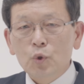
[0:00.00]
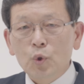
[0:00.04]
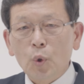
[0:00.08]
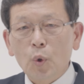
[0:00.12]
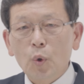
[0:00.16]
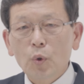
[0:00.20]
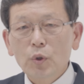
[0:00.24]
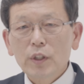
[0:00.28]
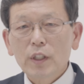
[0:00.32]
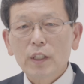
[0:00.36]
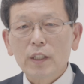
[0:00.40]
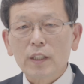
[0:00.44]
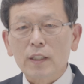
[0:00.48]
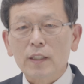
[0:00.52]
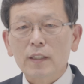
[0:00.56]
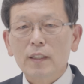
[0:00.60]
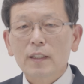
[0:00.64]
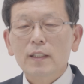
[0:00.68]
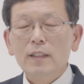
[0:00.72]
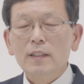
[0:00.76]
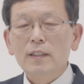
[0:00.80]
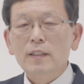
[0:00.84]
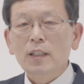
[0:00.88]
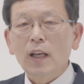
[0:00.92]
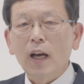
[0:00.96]
종이
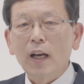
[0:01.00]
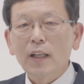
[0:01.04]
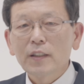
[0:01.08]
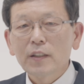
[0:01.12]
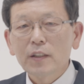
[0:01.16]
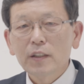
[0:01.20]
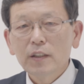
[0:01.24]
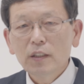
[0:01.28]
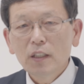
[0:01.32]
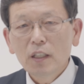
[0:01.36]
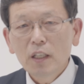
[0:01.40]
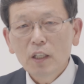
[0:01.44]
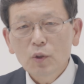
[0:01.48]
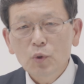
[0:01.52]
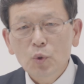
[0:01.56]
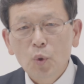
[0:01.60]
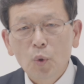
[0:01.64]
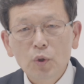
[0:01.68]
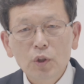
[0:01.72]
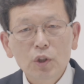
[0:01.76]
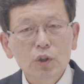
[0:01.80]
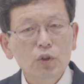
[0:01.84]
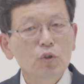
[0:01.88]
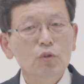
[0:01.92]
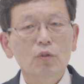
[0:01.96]
자신의
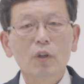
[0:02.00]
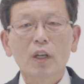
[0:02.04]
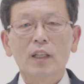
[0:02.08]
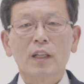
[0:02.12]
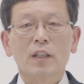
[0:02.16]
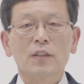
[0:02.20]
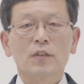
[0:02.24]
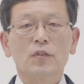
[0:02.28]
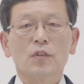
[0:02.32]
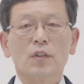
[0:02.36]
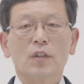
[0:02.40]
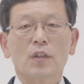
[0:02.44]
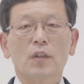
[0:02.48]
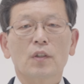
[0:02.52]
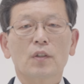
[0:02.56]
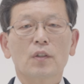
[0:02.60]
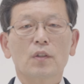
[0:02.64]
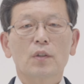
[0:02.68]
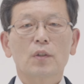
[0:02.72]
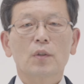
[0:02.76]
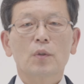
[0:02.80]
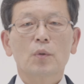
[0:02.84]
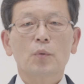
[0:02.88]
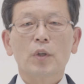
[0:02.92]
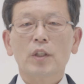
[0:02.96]
종인 줄 알았어요.
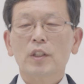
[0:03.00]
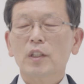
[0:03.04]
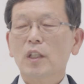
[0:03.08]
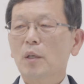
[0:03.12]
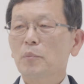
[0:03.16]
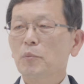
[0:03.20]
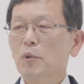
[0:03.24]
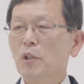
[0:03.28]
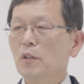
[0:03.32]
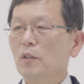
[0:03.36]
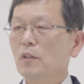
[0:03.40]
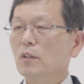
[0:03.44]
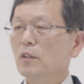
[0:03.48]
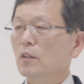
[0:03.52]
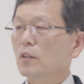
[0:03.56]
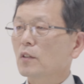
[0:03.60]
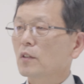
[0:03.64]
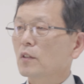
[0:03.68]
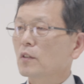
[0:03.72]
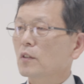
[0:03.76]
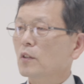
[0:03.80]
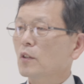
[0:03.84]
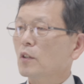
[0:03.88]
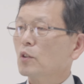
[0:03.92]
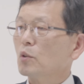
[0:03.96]
왜냐하면
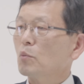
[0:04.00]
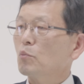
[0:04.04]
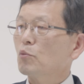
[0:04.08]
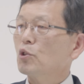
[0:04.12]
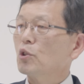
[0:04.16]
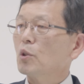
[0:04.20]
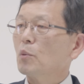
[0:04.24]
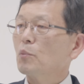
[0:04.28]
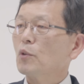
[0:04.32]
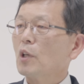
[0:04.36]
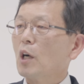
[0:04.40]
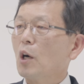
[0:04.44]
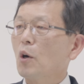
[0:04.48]
여기서 물 좀